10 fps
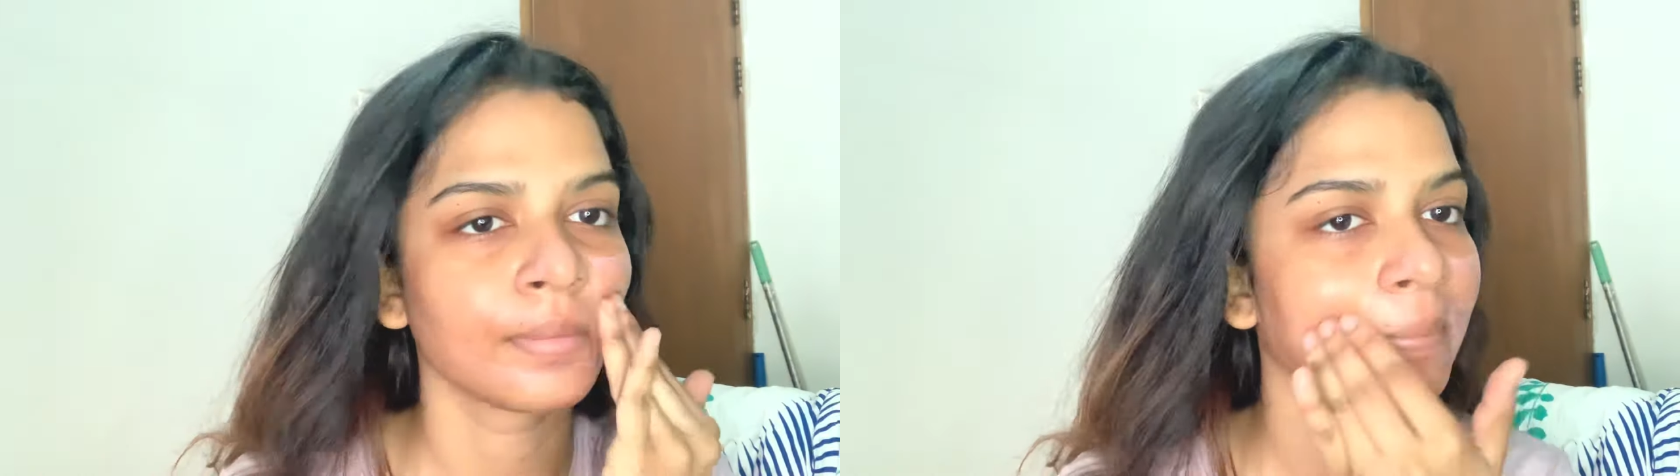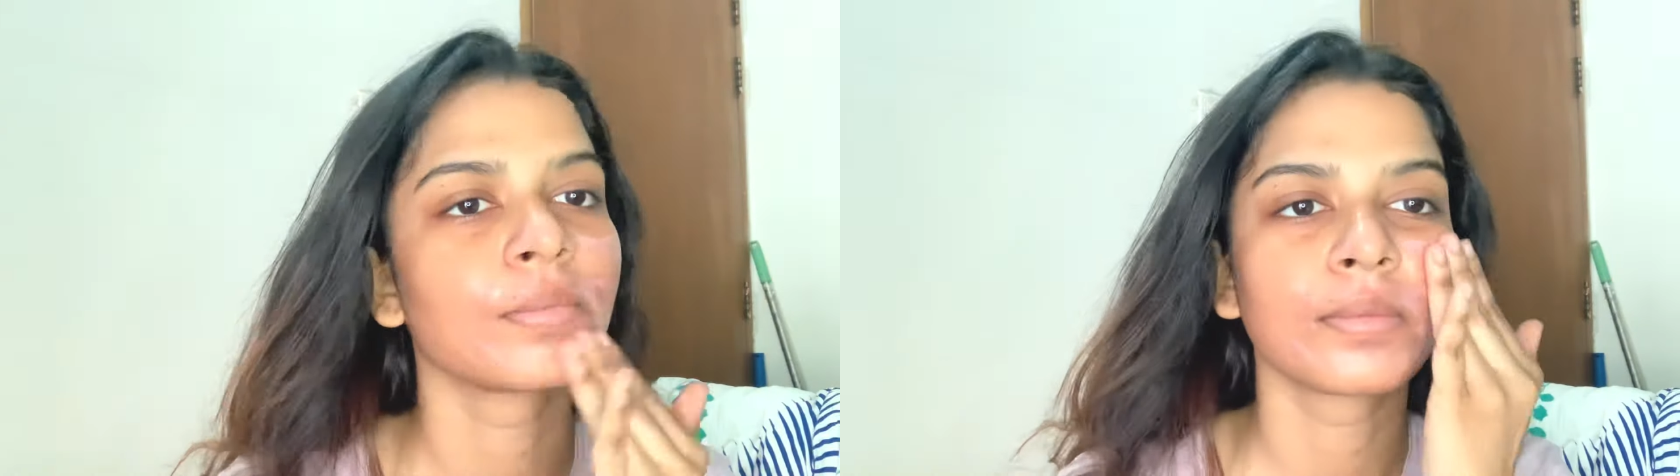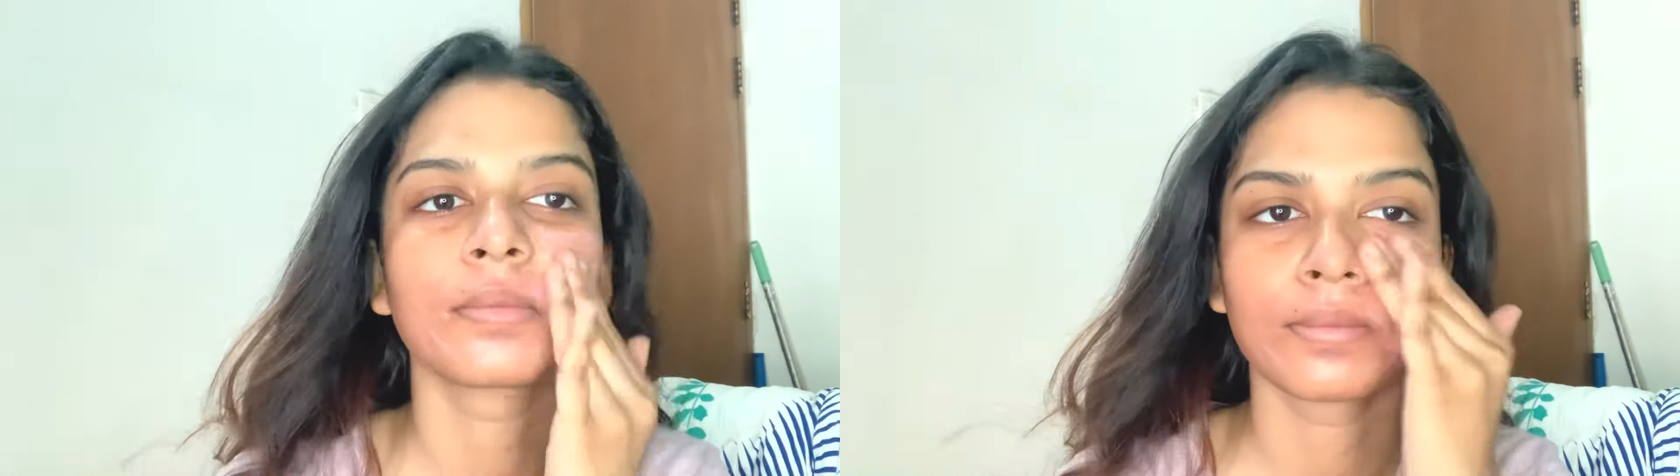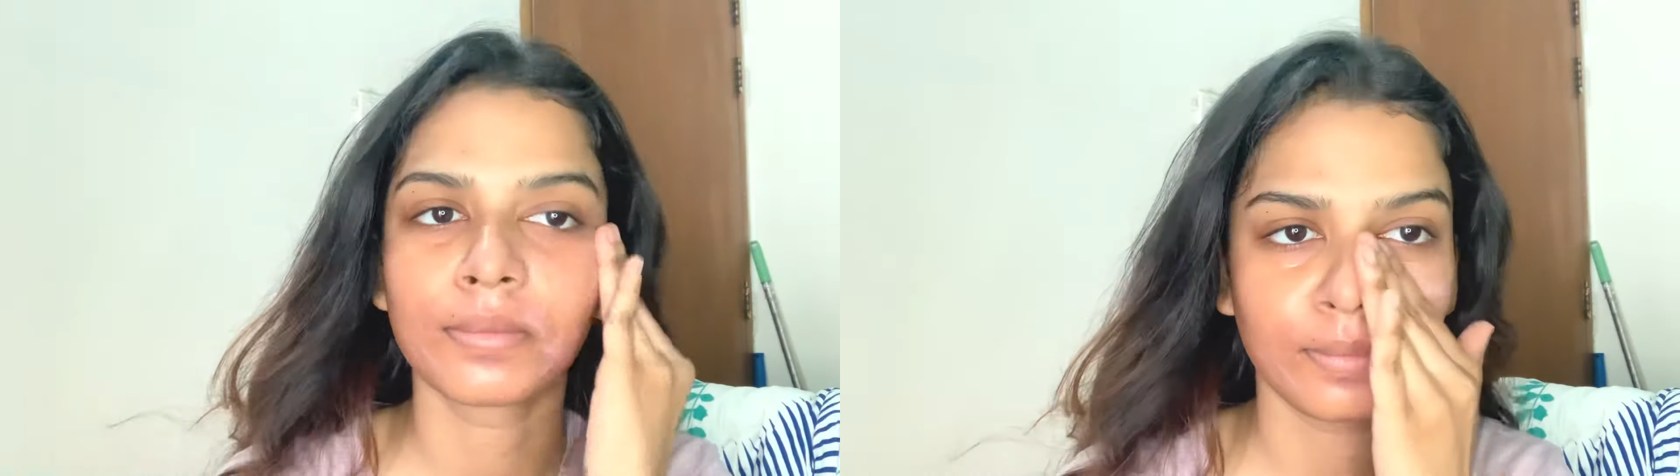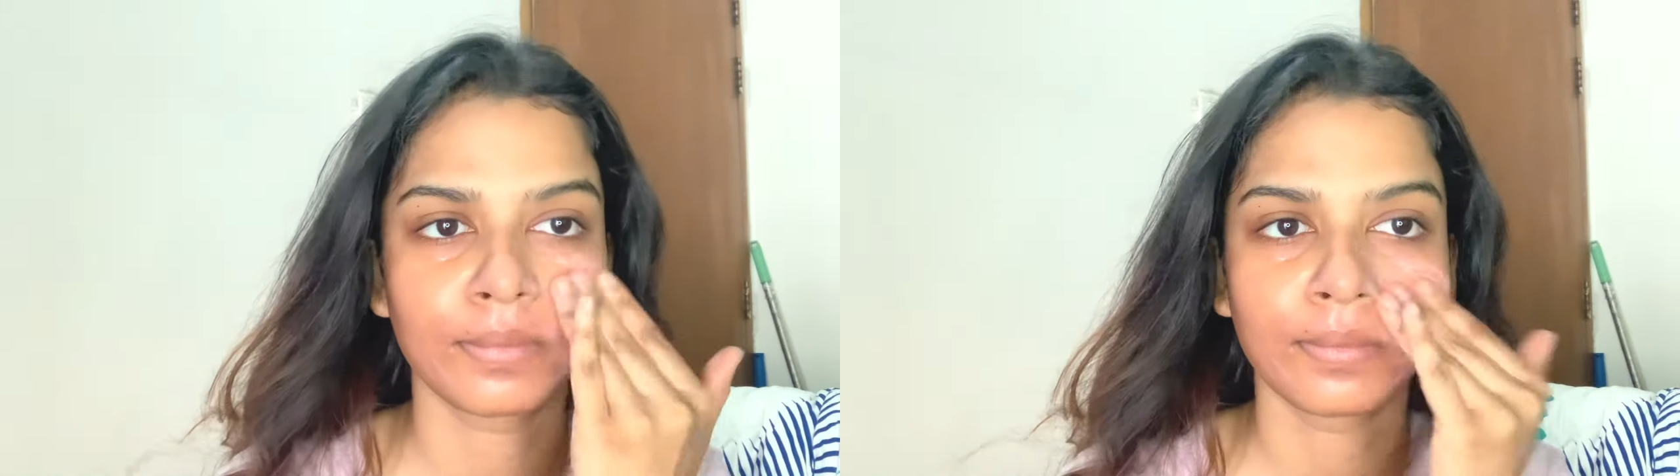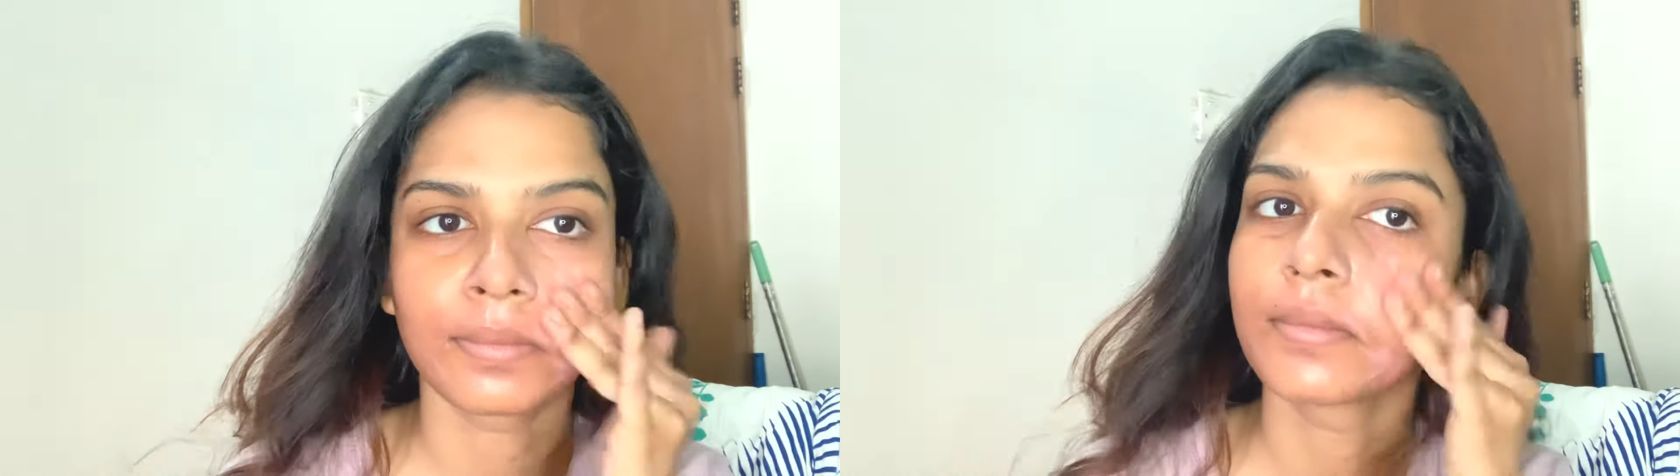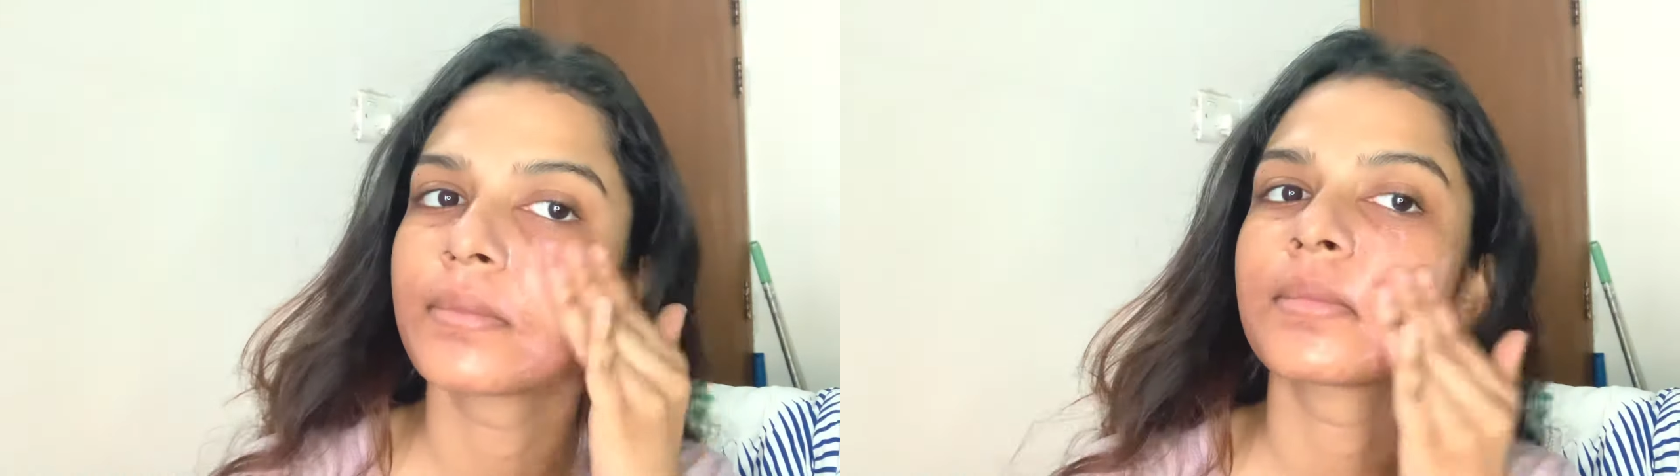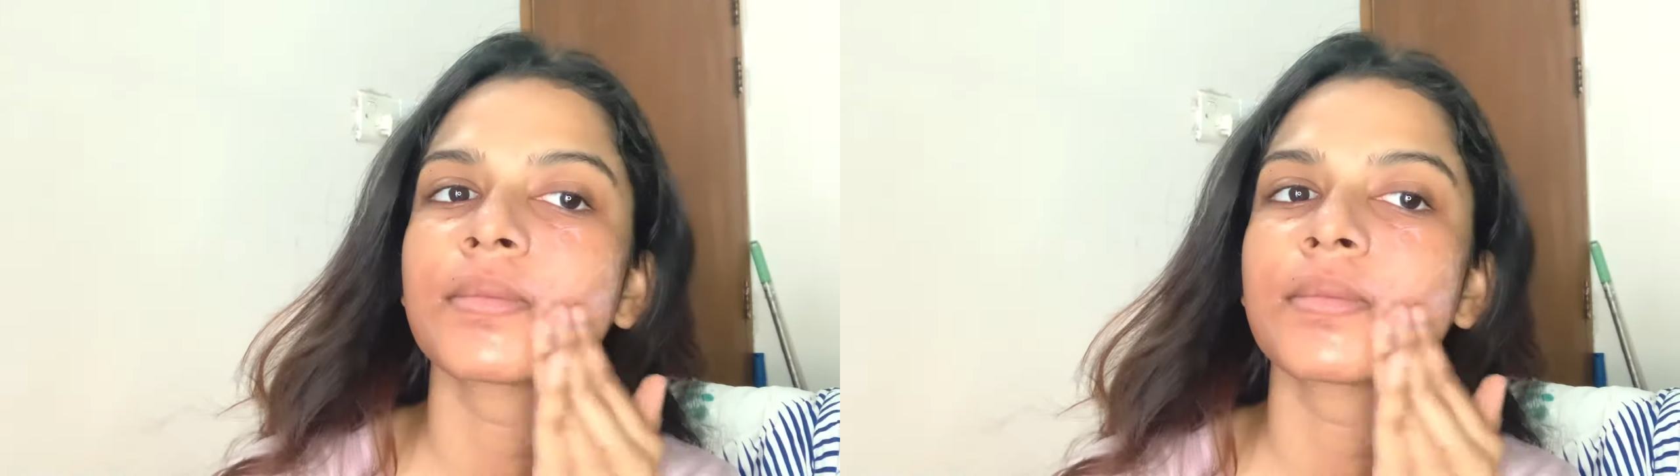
খুব সাবধানে যাতে